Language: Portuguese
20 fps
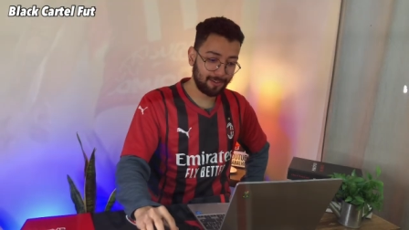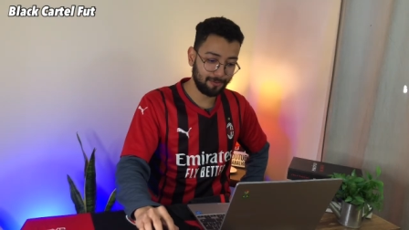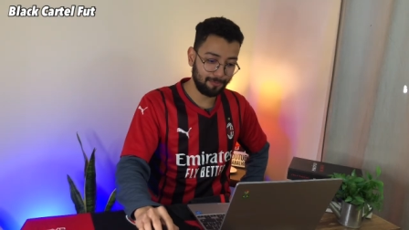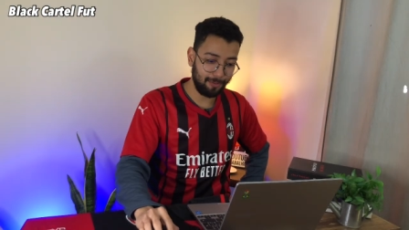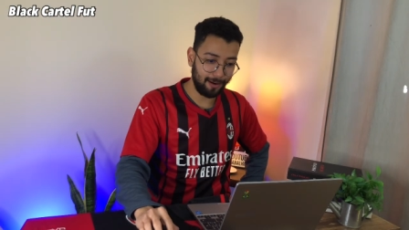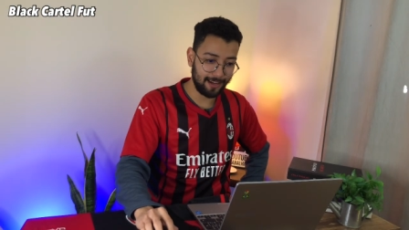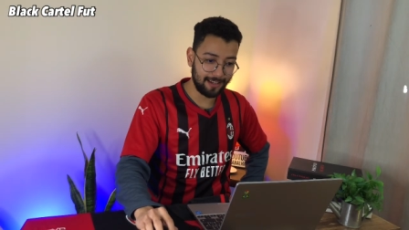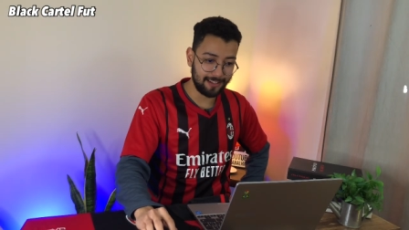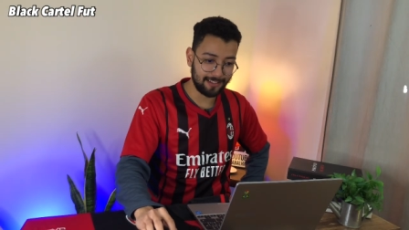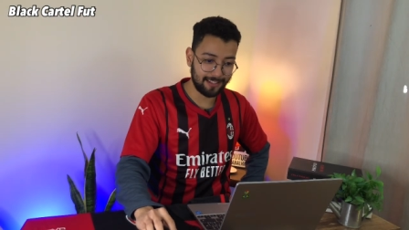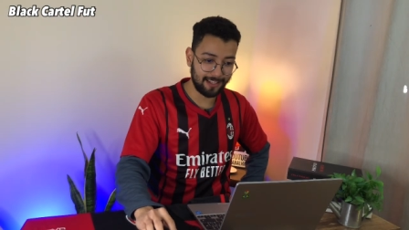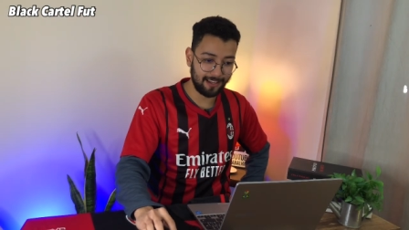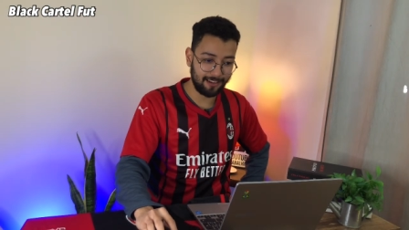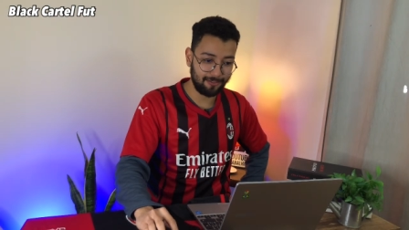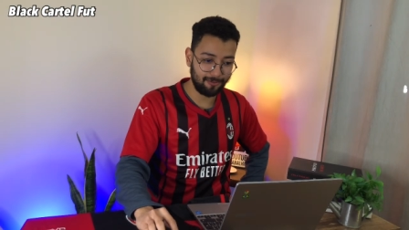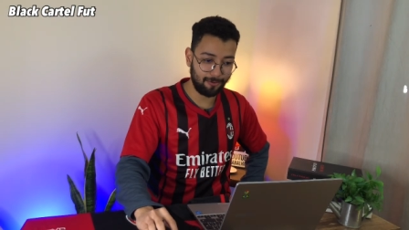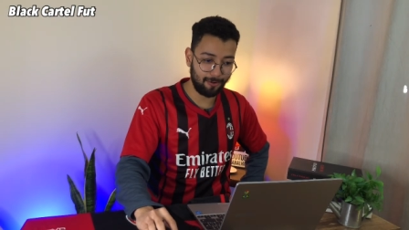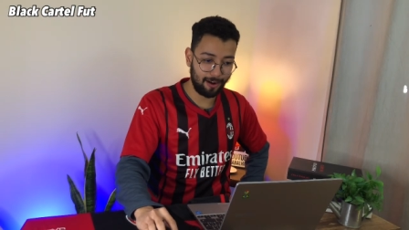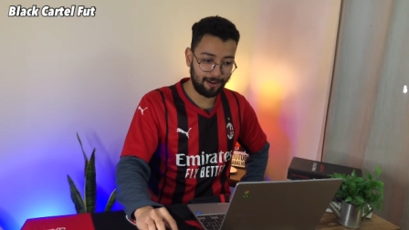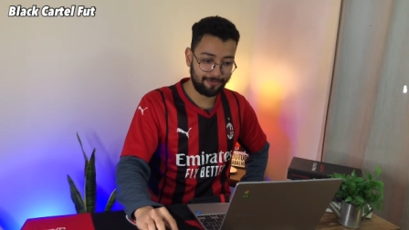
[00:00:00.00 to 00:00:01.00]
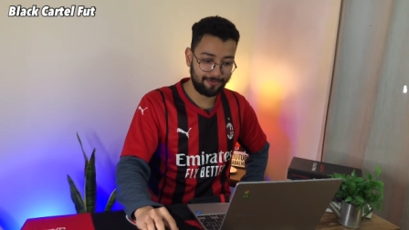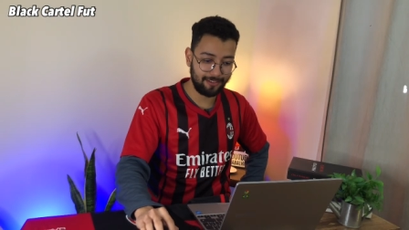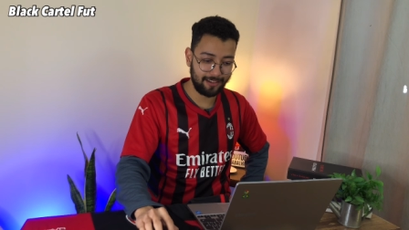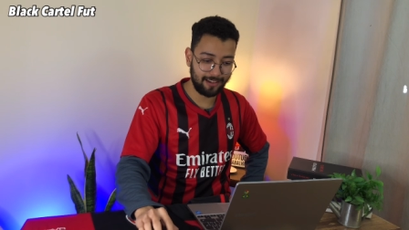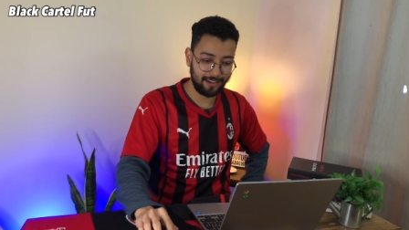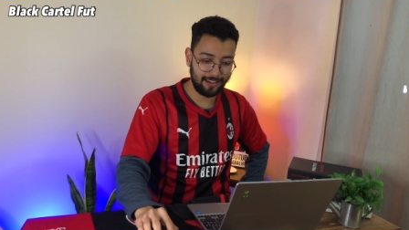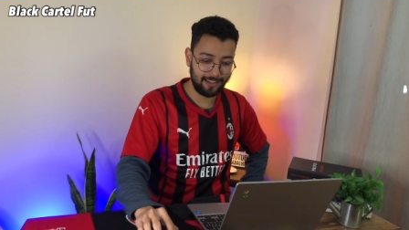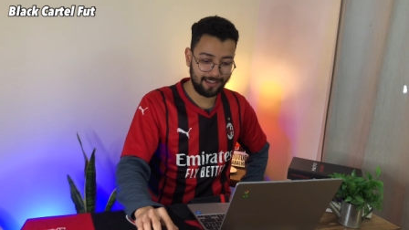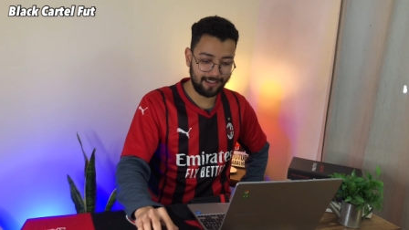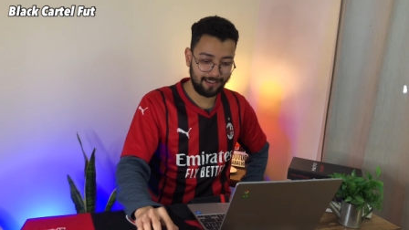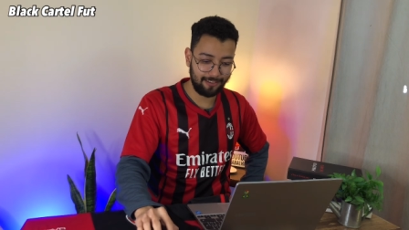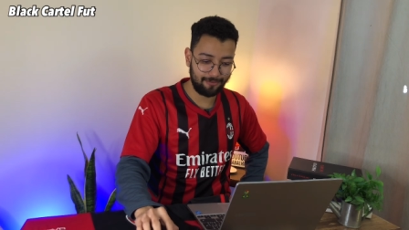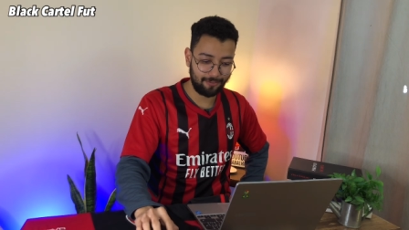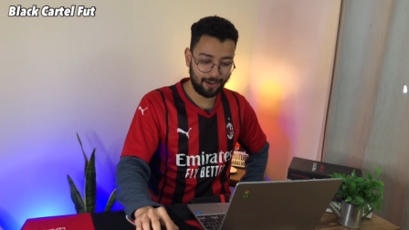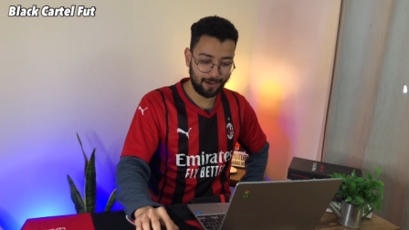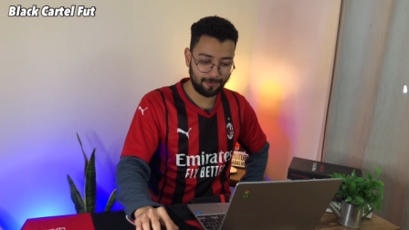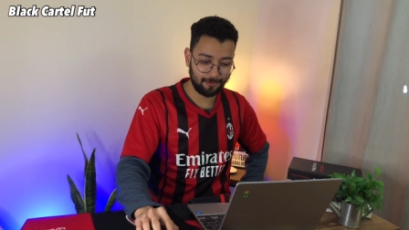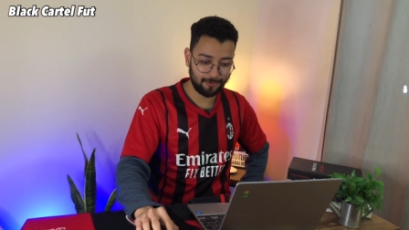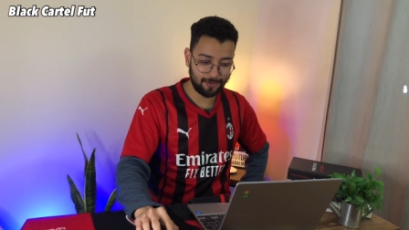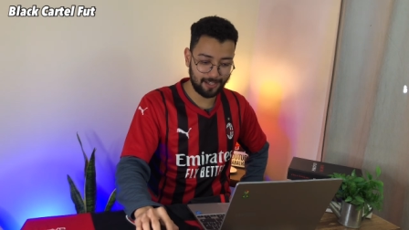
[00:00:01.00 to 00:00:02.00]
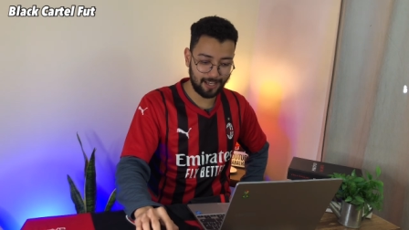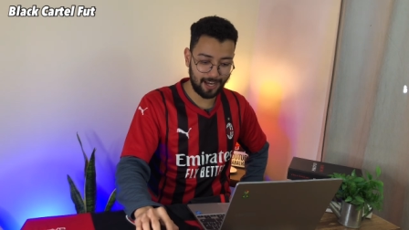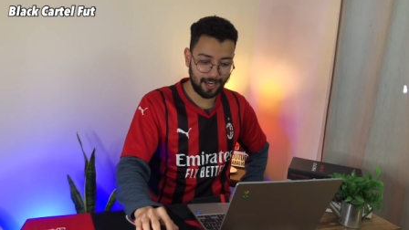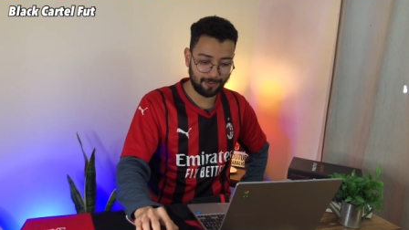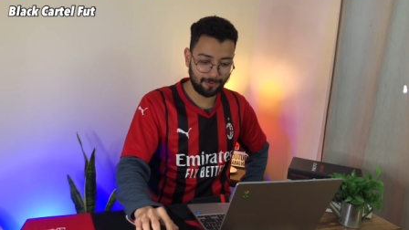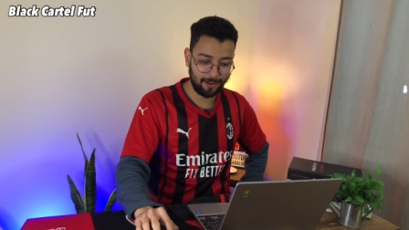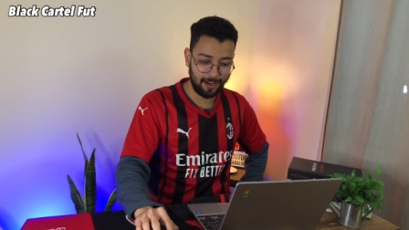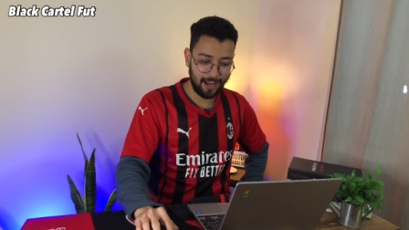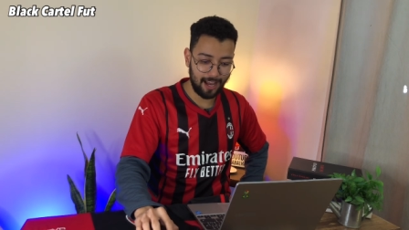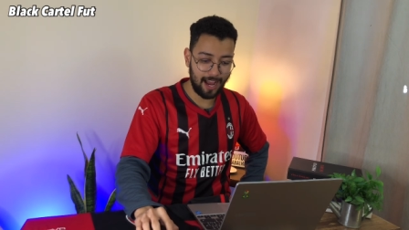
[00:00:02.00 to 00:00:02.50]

no país, né? O Rafinha ele foi anunciado